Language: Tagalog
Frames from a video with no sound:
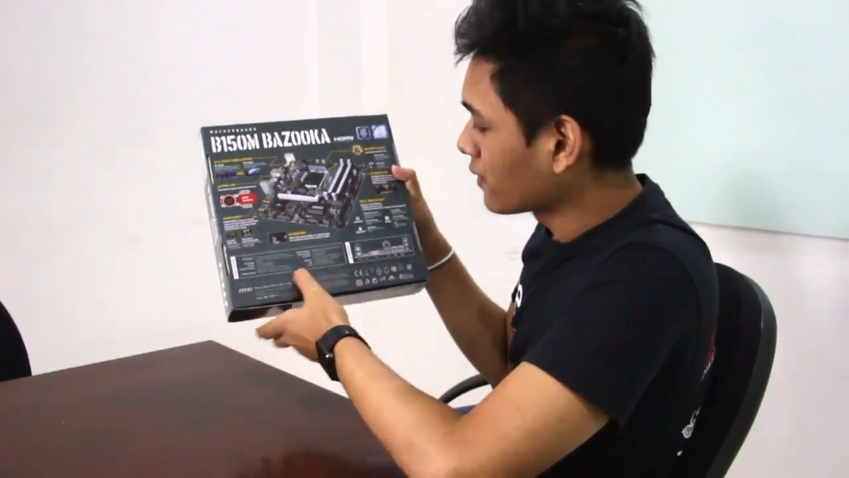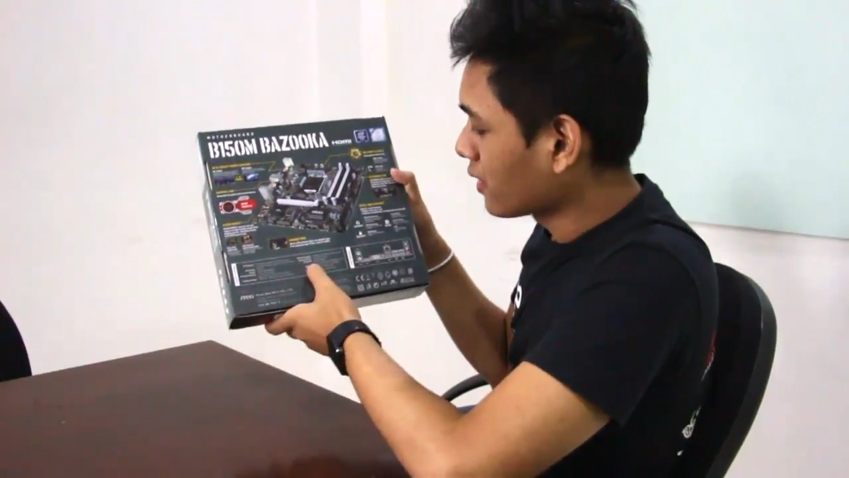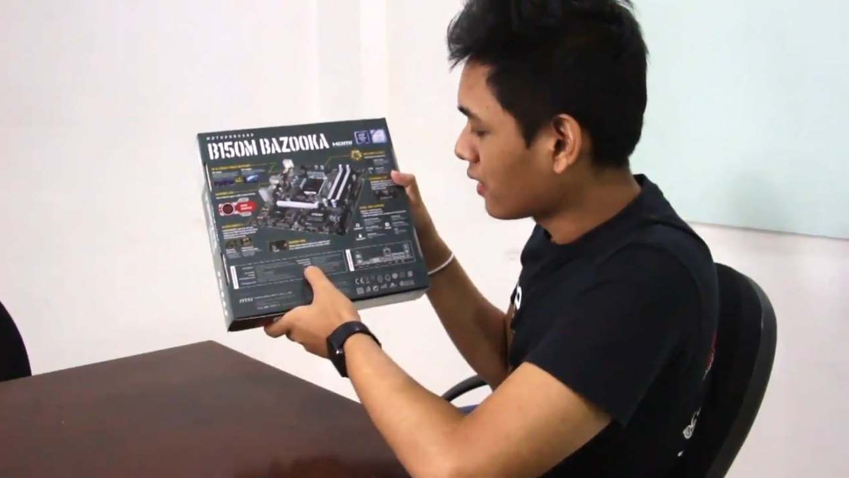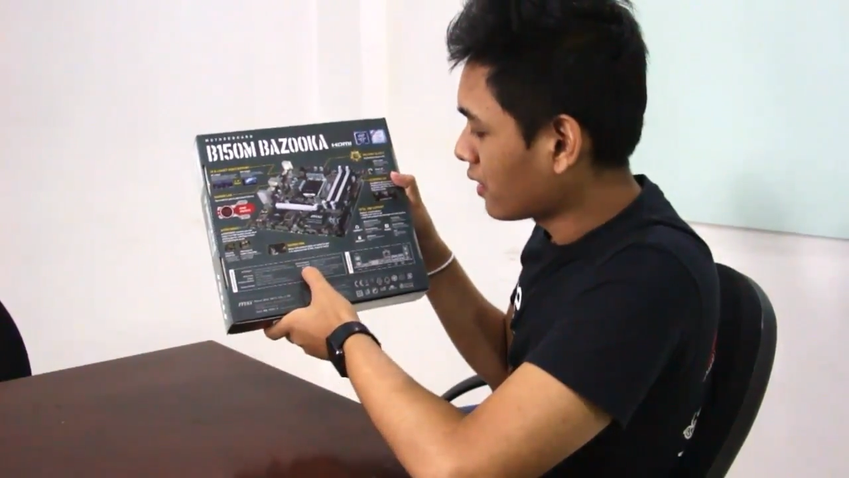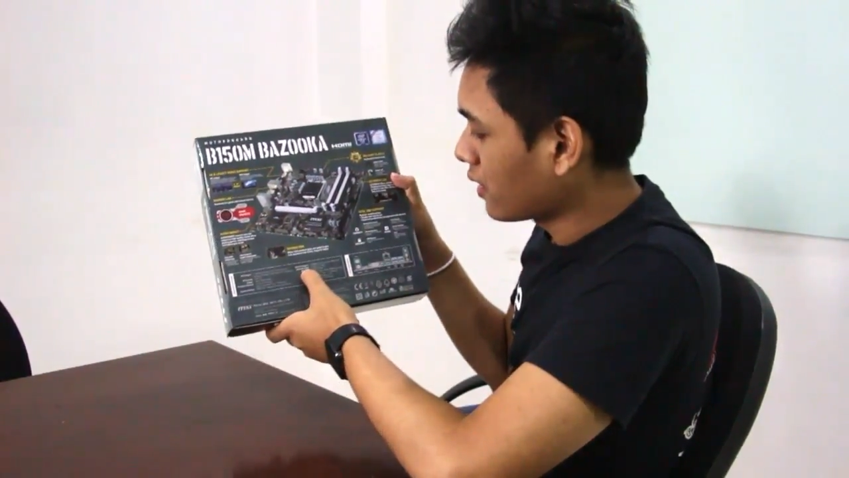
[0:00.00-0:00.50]

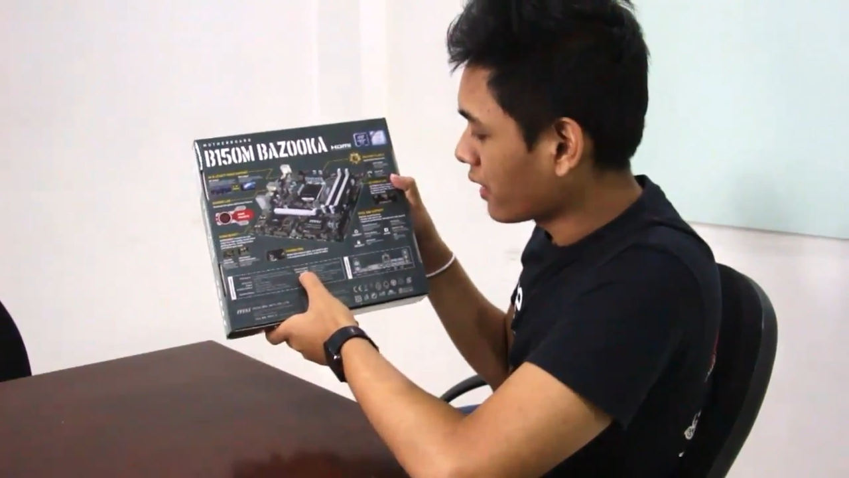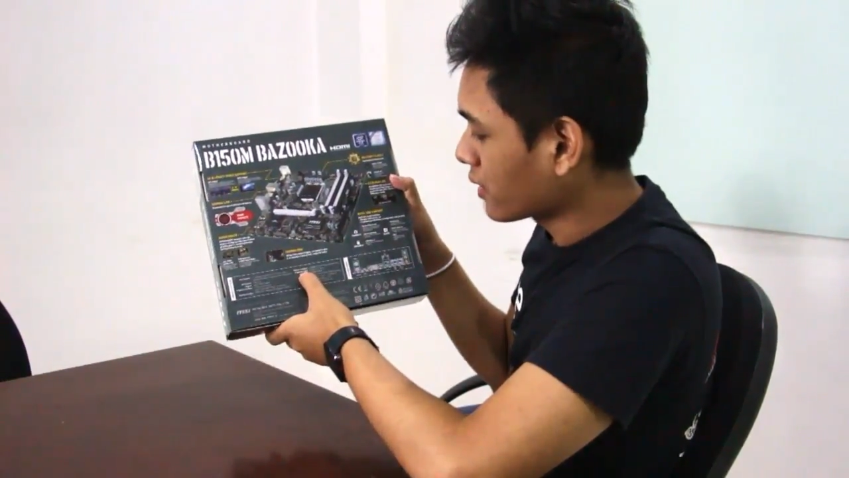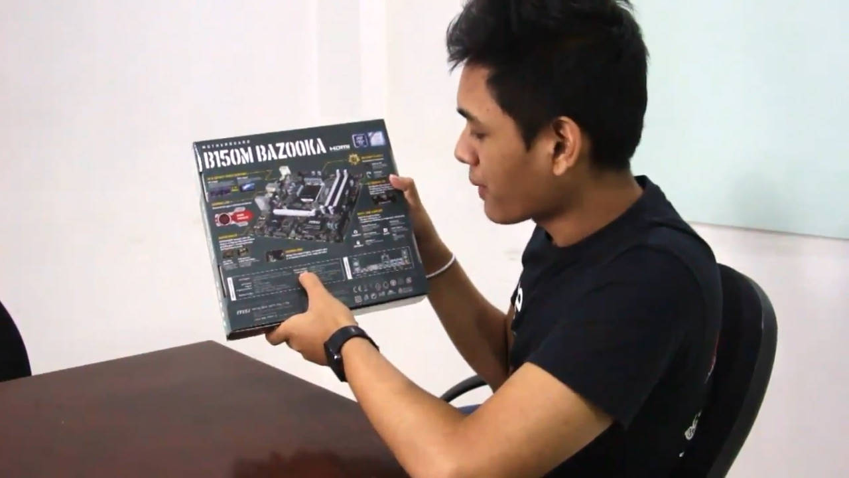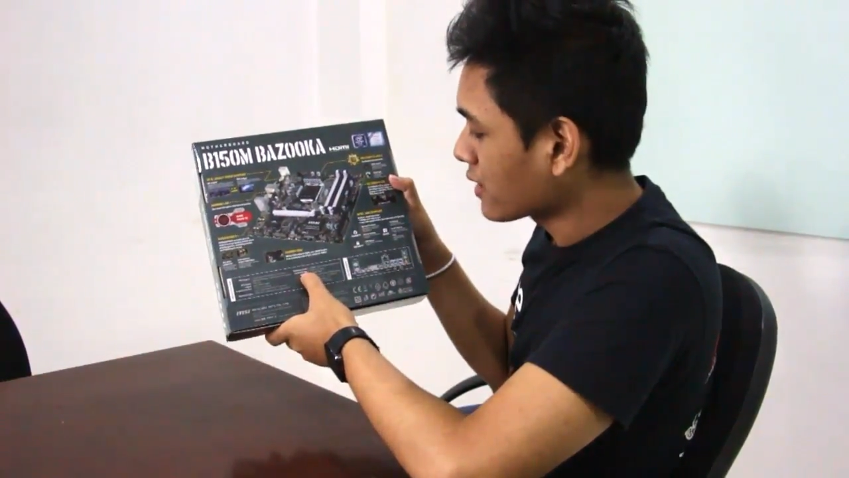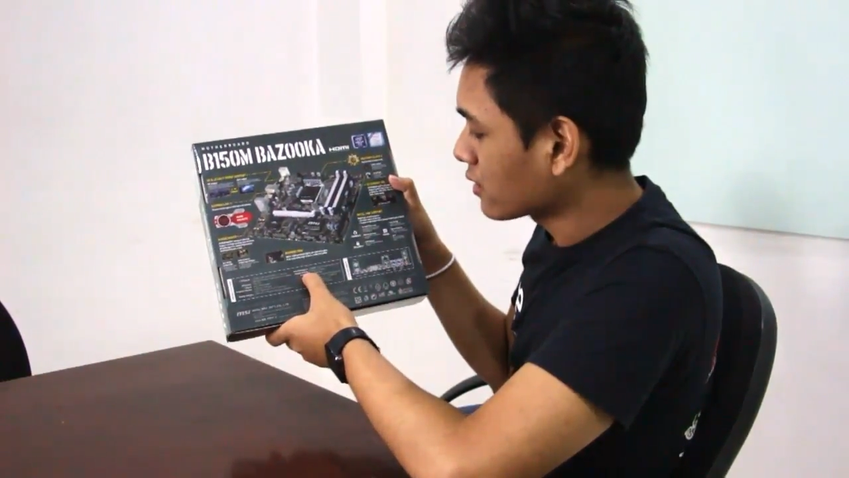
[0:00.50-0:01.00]
uh,
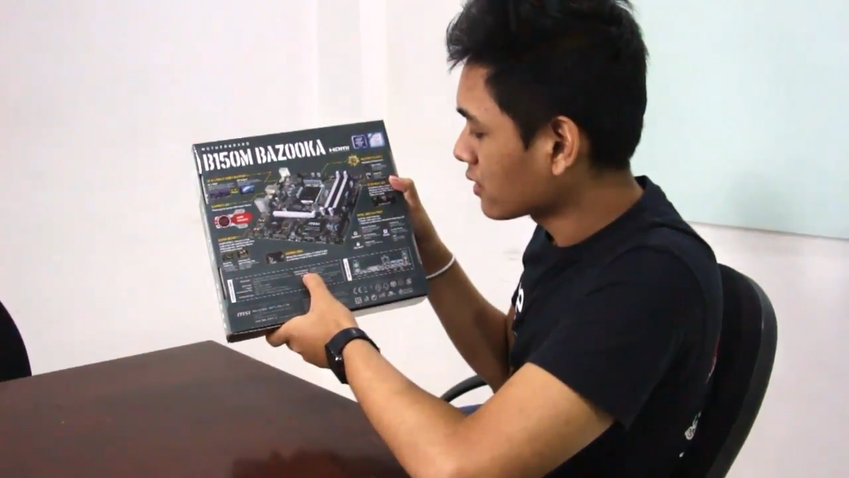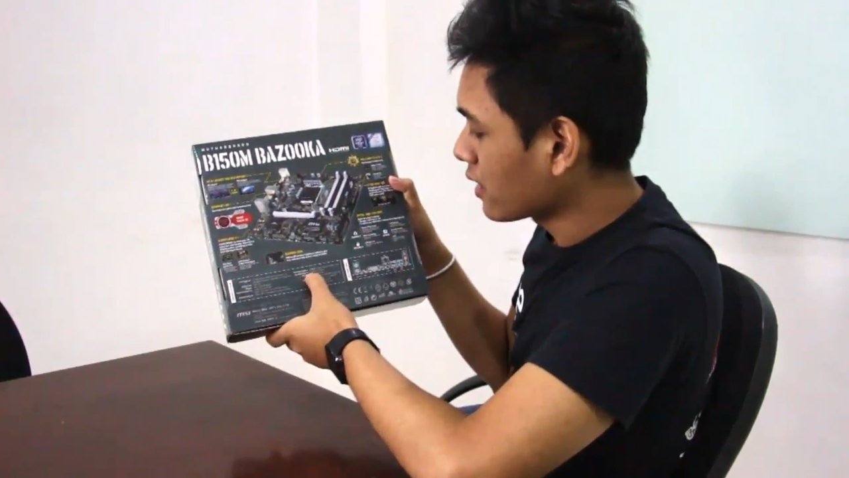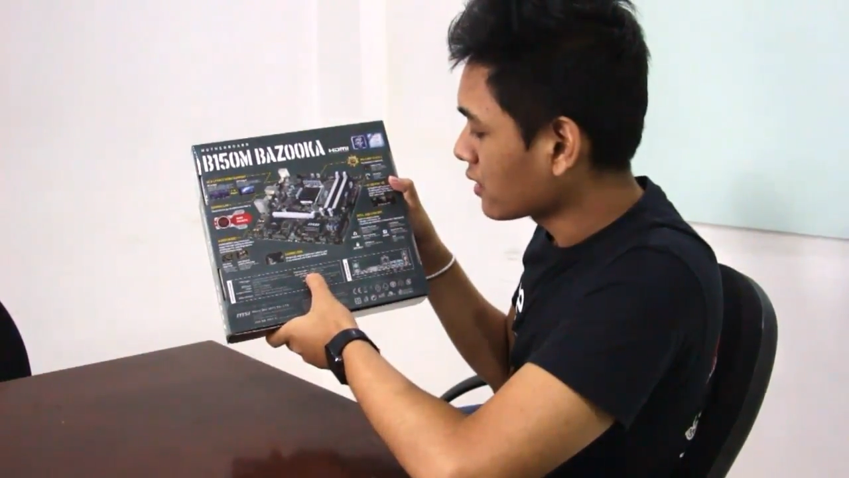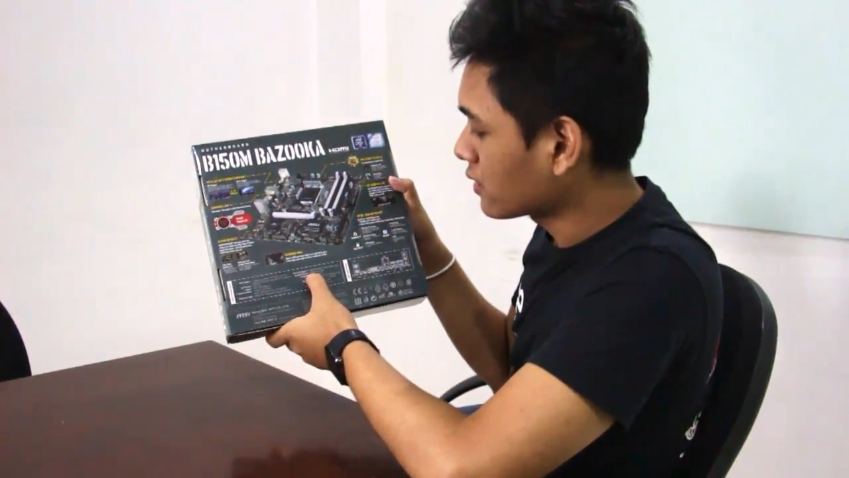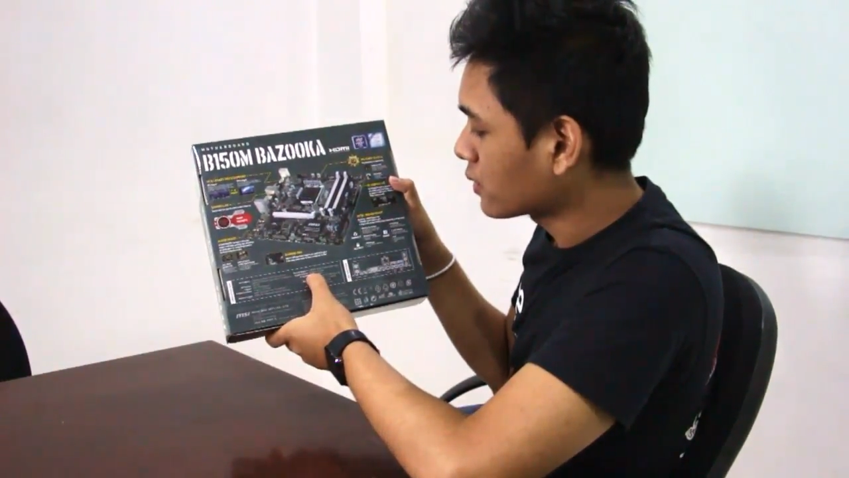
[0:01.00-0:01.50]
expansion
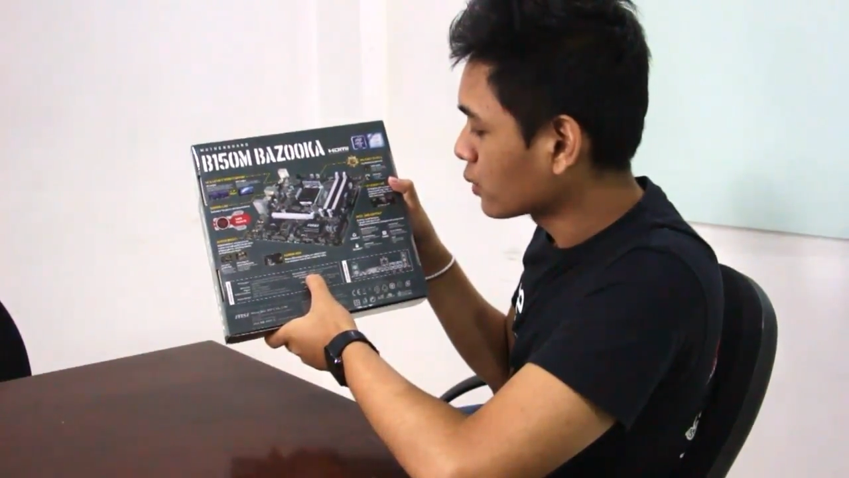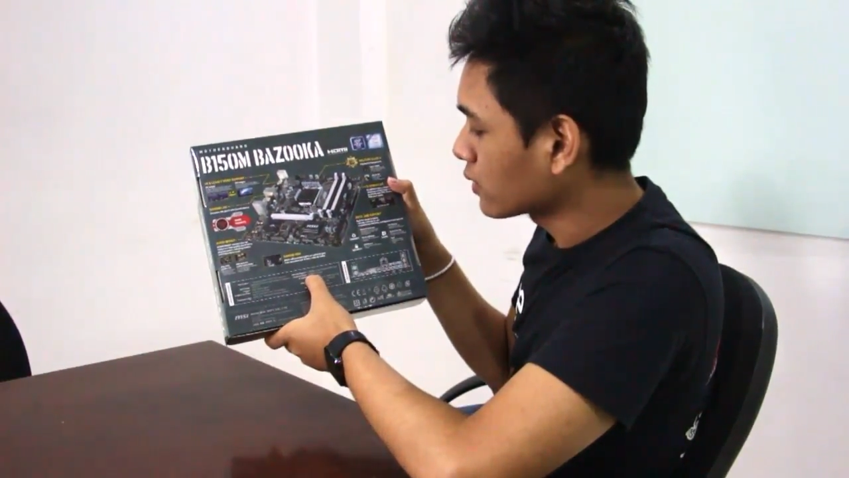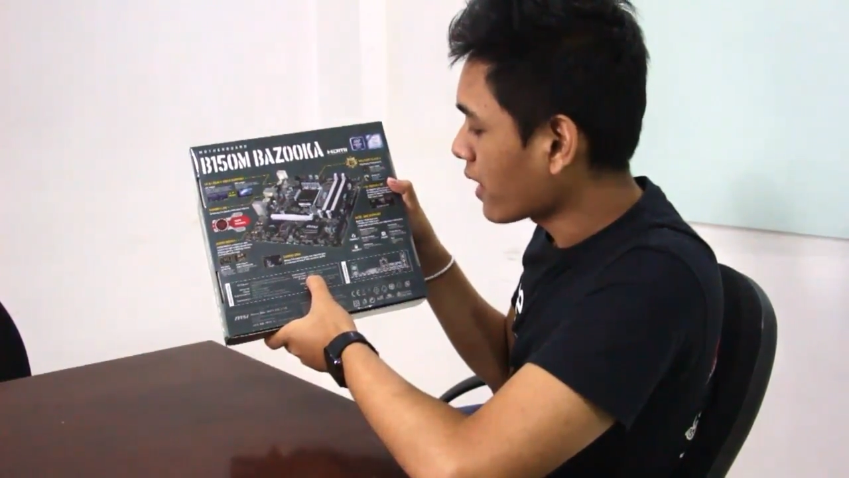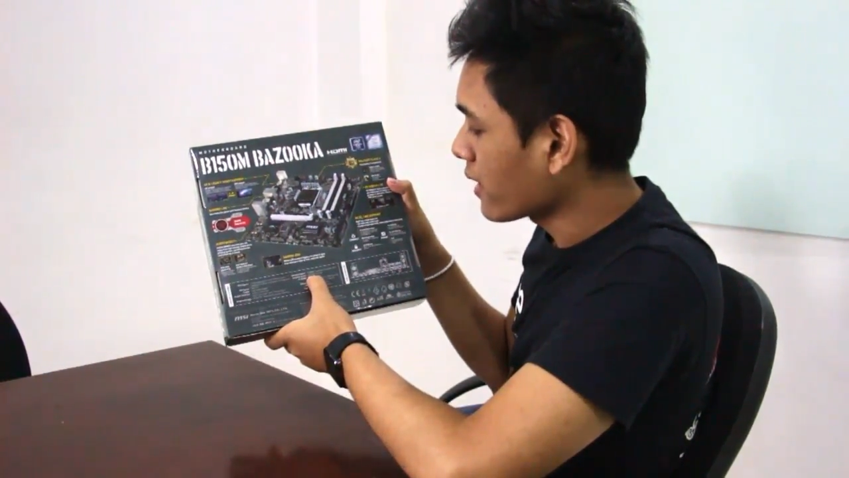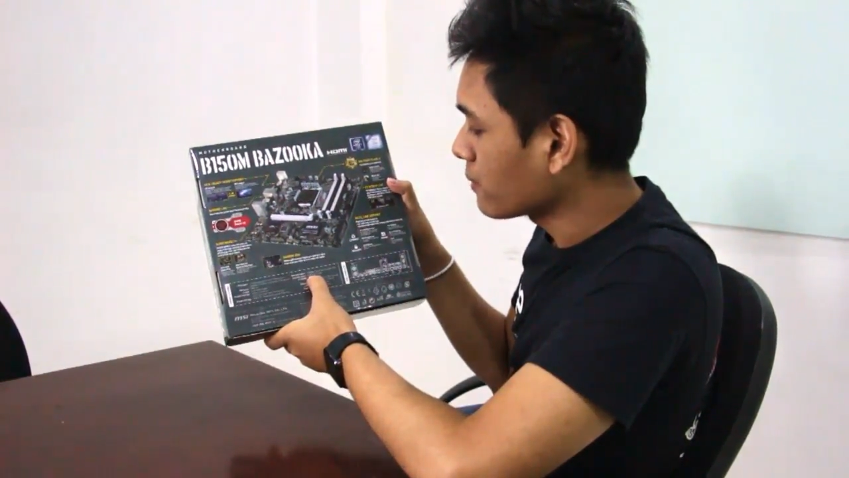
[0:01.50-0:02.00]
slots 2
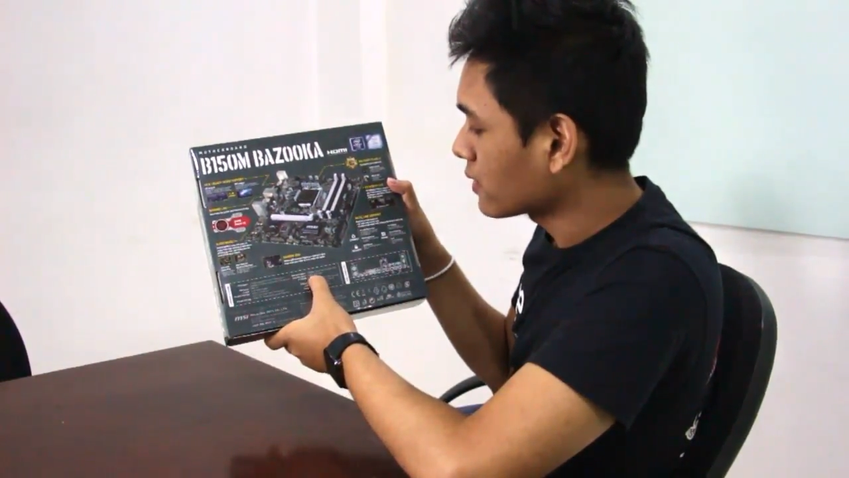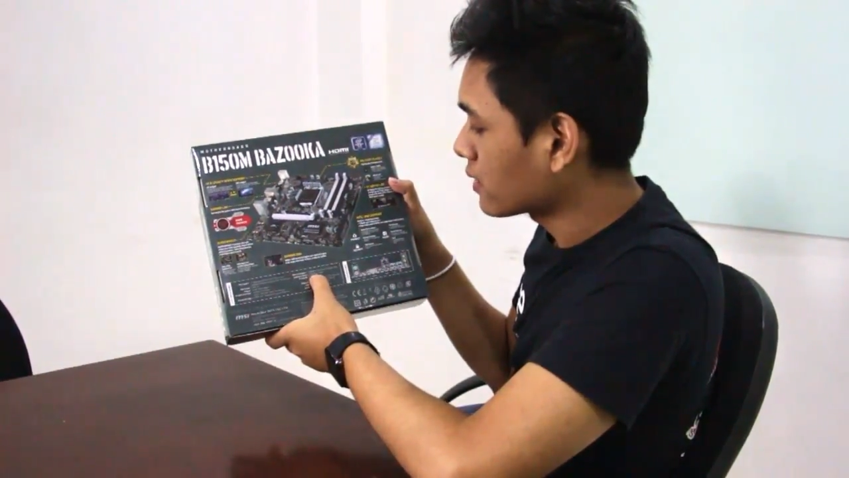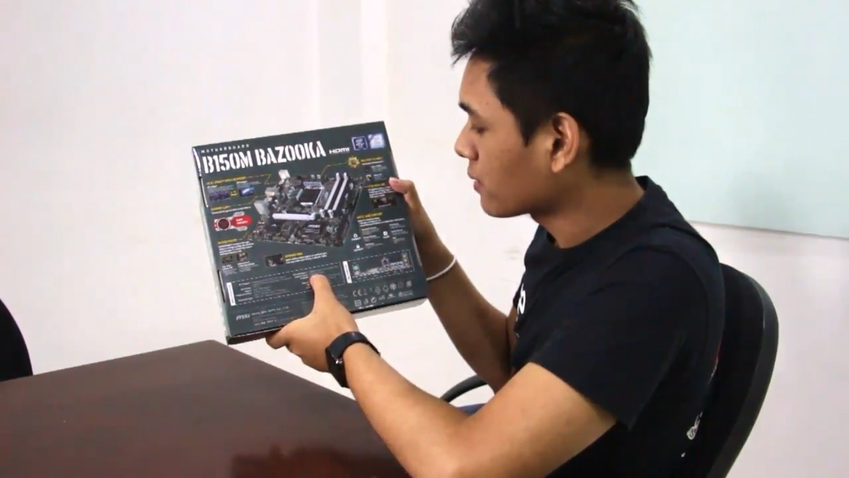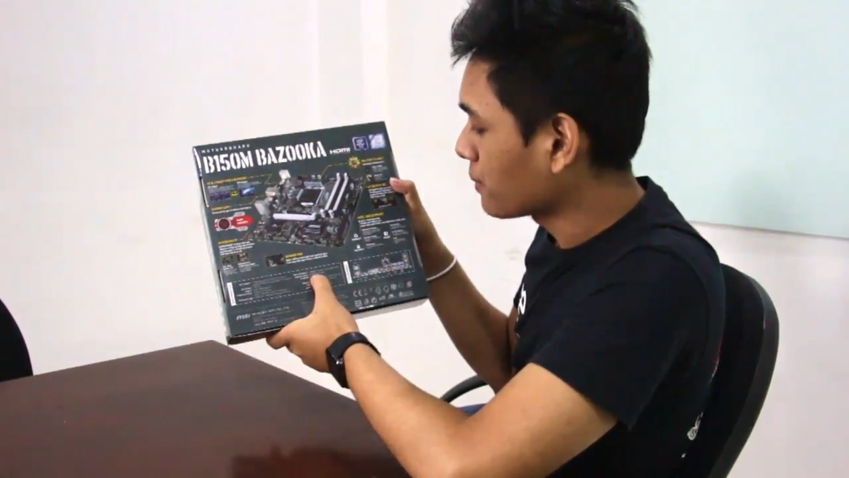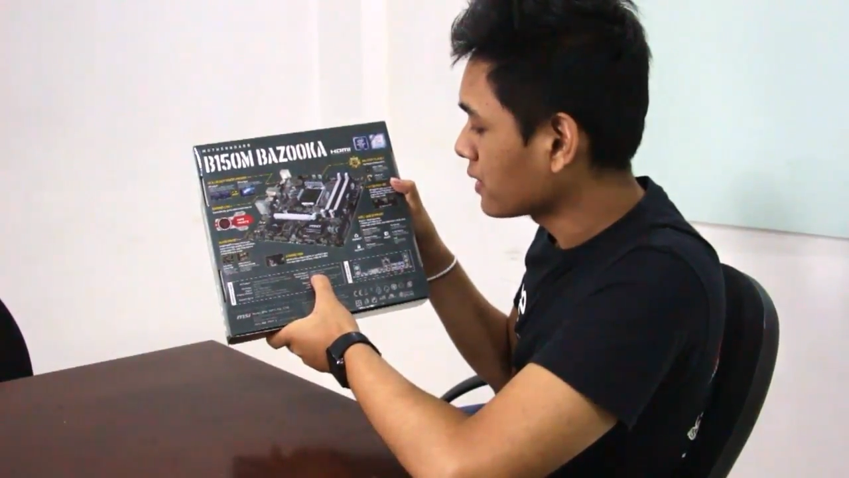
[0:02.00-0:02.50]
times